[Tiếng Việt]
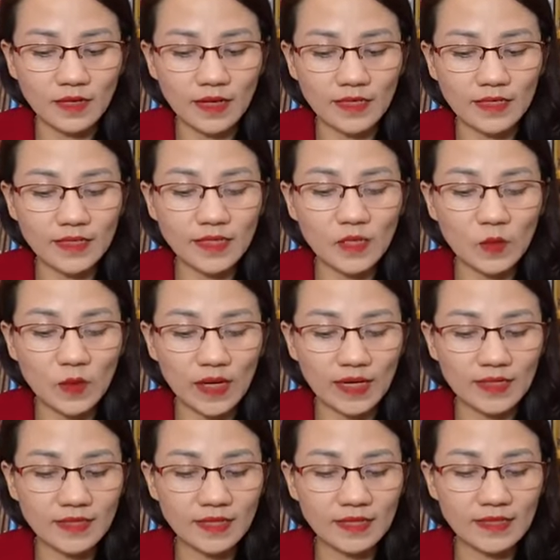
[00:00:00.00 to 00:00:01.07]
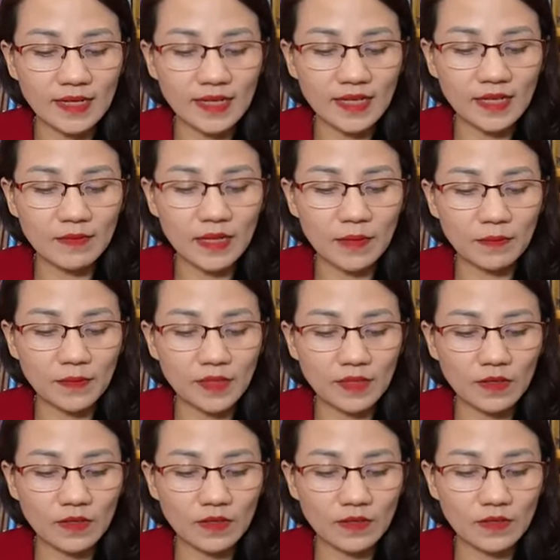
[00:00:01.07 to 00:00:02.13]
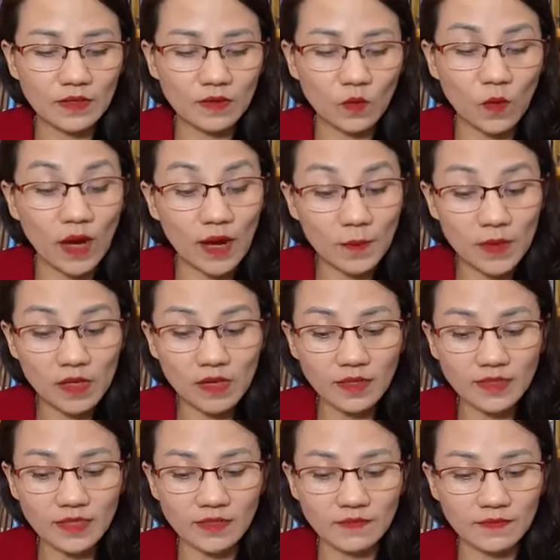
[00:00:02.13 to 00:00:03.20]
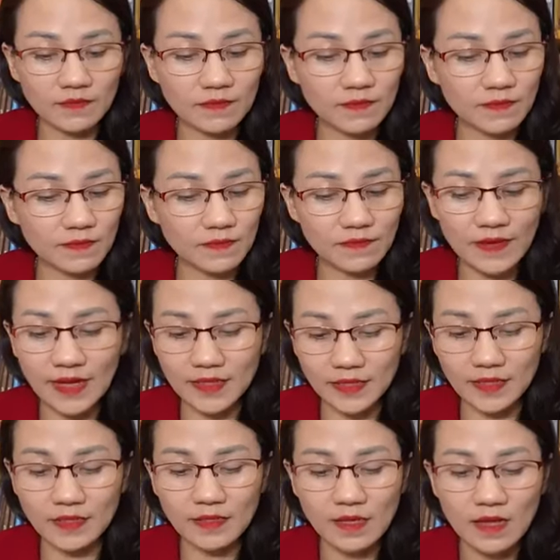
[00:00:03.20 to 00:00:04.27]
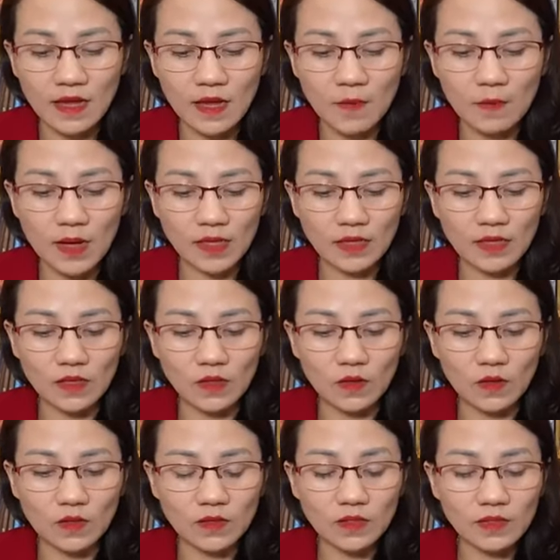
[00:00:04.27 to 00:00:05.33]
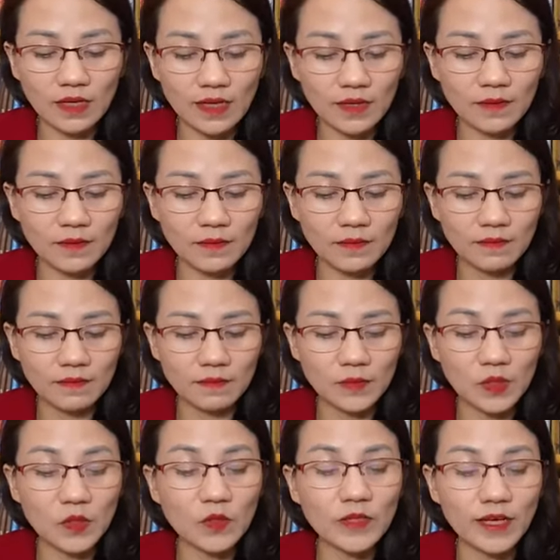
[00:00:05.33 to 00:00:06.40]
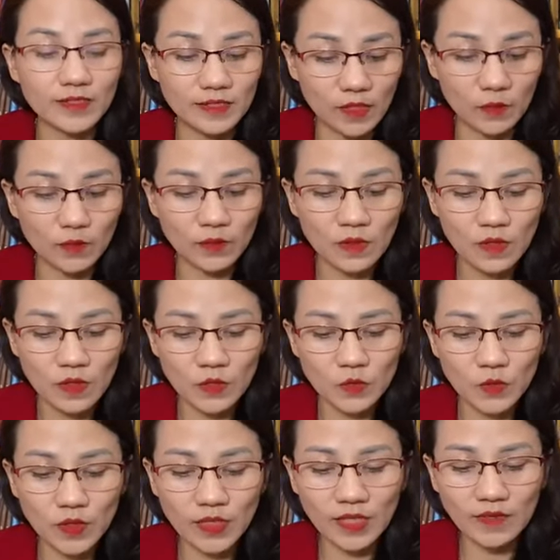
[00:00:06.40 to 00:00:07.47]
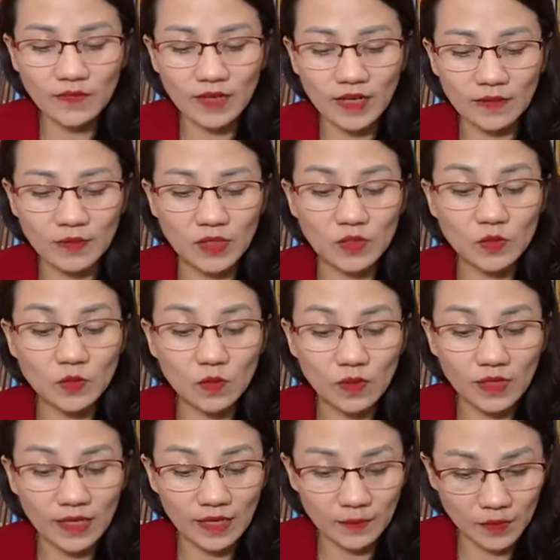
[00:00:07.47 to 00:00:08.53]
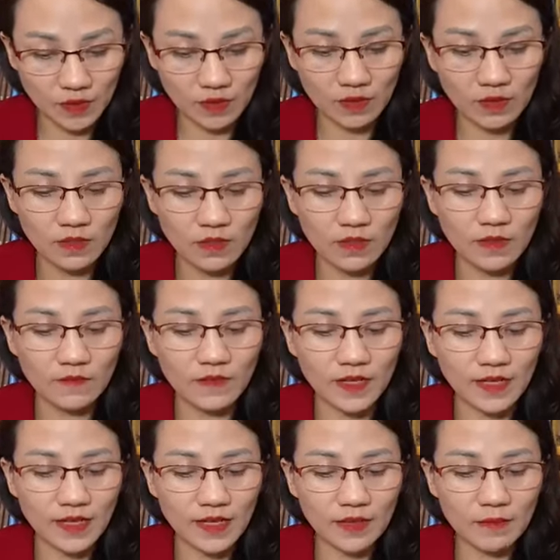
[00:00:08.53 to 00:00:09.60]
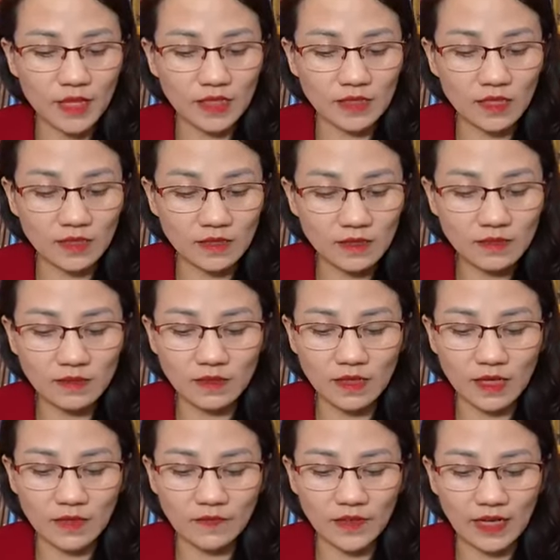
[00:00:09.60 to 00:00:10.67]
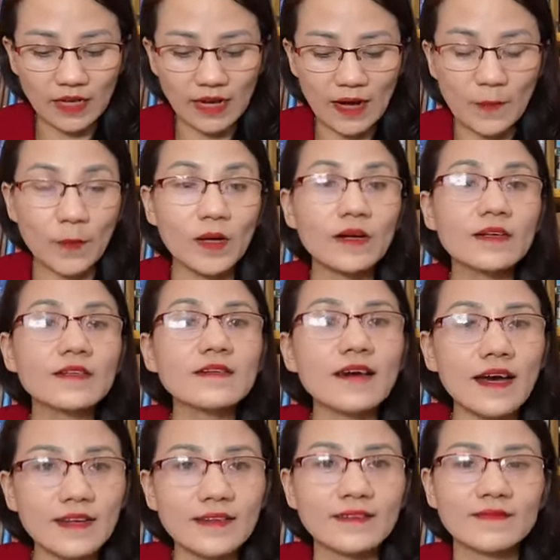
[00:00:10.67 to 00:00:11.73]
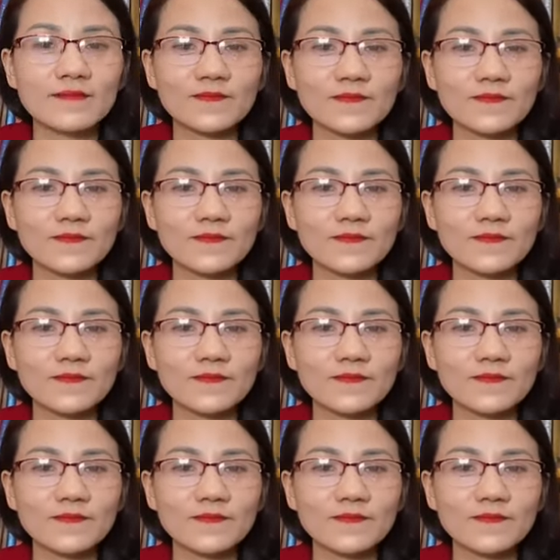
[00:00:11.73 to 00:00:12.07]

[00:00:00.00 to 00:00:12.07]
tất cả những điều này xảy ra khi bạn bị quá bữa chỉ vài tiếng bạn cần có thức ăn mới có thể sống suy nghĩ và cảm thấy tốt đẹp được vậy nên bạn thật sự cần phải cảm ơn thức ăn